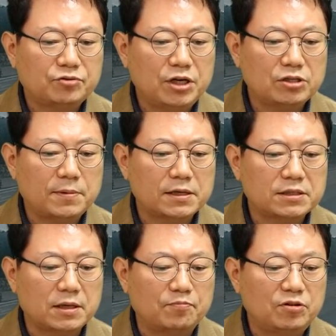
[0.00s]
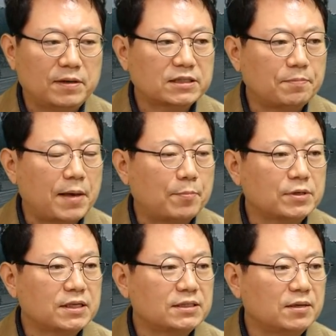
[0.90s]
뒤에서 박았으니까 불박차
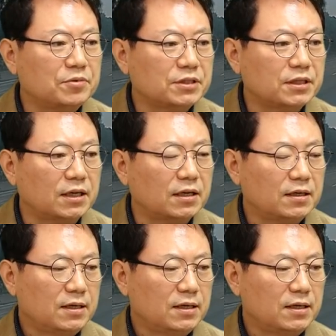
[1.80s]
100% 잘못이다.